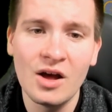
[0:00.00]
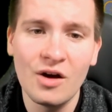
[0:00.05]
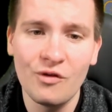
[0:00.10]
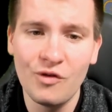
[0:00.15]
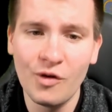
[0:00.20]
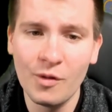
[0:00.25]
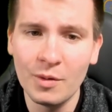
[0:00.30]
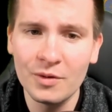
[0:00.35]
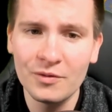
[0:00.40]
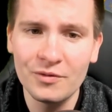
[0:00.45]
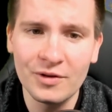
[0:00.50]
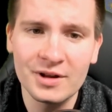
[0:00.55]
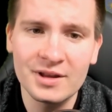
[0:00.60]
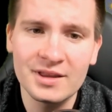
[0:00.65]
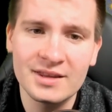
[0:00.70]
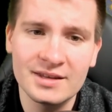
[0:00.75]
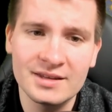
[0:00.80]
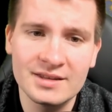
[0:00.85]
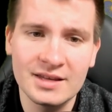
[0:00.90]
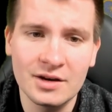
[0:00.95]

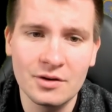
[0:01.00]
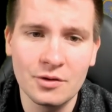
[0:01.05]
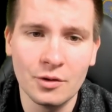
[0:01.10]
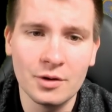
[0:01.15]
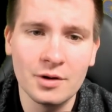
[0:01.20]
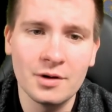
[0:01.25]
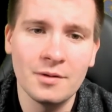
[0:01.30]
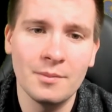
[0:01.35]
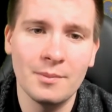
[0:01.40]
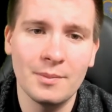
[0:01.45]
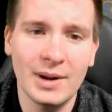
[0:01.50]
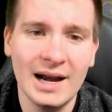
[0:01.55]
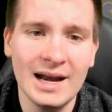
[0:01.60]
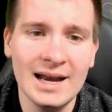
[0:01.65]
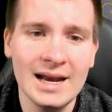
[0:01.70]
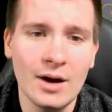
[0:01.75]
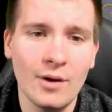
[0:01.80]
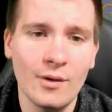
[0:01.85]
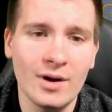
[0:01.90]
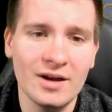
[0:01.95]
45 Sekunden
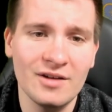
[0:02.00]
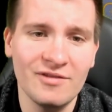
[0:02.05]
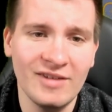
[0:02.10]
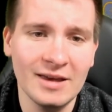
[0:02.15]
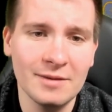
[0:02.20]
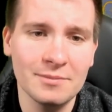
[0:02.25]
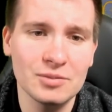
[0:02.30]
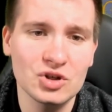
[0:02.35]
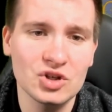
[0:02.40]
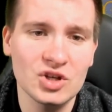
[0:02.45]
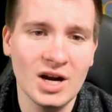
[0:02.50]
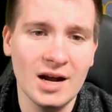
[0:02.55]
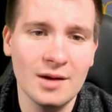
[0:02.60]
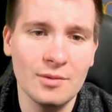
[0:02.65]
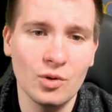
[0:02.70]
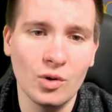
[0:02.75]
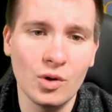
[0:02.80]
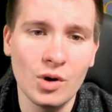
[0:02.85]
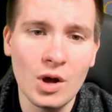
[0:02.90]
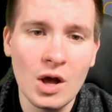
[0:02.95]
Brenndauer,
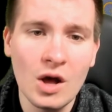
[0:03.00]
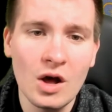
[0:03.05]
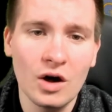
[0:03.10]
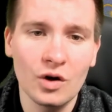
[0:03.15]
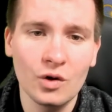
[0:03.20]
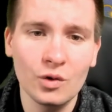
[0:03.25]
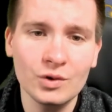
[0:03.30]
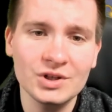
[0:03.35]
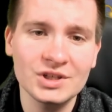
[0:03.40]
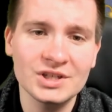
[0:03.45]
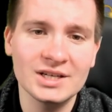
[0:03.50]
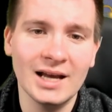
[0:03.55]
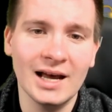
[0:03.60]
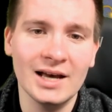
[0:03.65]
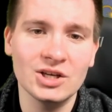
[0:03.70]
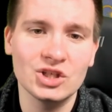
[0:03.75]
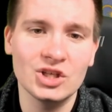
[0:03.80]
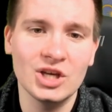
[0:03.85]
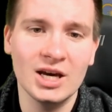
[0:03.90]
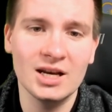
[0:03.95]
Effektbeschreibung, rote
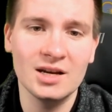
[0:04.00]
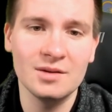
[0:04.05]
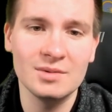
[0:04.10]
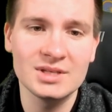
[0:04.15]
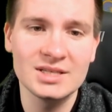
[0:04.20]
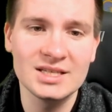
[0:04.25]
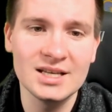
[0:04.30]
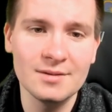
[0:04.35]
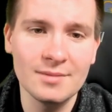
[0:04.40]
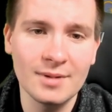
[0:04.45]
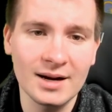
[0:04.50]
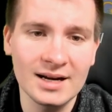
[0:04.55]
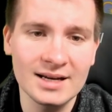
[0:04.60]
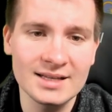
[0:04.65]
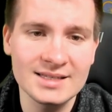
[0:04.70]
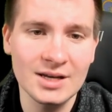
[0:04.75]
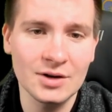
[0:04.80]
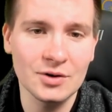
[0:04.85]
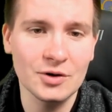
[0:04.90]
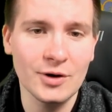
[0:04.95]
Knallsterne mit
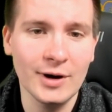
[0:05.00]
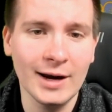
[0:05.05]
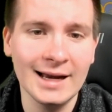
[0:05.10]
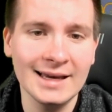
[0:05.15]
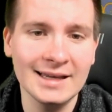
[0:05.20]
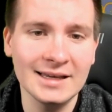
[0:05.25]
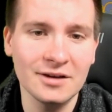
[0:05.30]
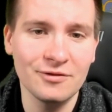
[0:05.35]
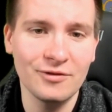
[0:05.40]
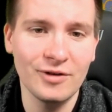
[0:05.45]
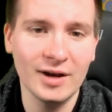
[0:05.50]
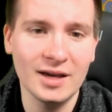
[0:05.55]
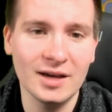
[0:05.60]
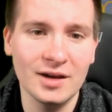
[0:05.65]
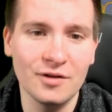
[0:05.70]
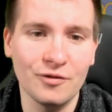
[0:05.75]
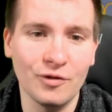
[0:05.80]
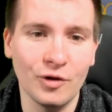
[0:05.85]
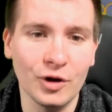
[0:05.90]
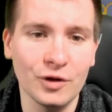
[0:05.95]
Silberglitzer und Crackling-Effekt,
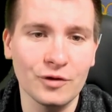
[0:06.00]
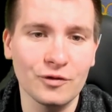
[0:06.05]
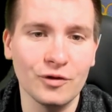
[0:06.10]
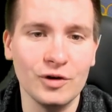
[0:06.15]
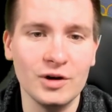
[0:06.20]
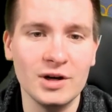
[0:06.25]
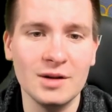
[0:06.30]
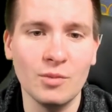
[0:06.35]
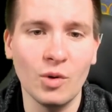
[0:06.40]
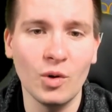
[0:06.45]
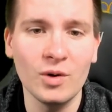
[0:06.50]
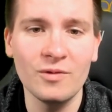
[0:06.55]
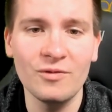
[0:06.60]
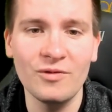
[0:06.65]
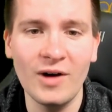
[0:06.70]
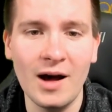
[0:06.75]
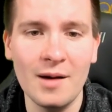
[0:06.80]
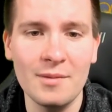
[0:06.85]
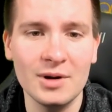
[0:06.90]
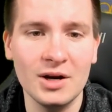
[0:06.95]
gefolgt von
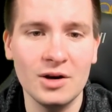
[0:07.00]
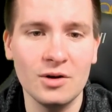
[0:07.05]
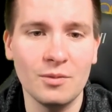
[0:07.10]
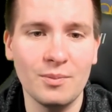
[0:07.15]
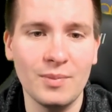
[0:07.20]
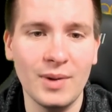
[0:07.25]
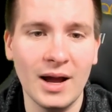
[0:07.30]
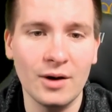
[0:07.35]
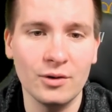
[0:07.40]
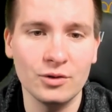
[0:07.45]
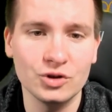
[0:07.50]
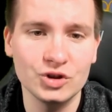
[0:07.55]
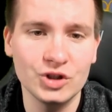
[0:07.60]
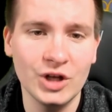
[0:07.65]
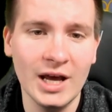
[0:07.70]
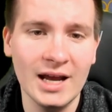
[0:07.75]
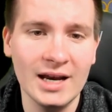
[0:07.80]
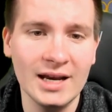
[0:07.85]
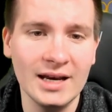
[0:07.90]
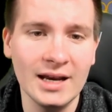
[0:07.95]
limonenfarbenen und blauen
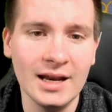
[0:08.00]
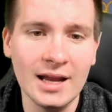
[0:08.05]
Sternen,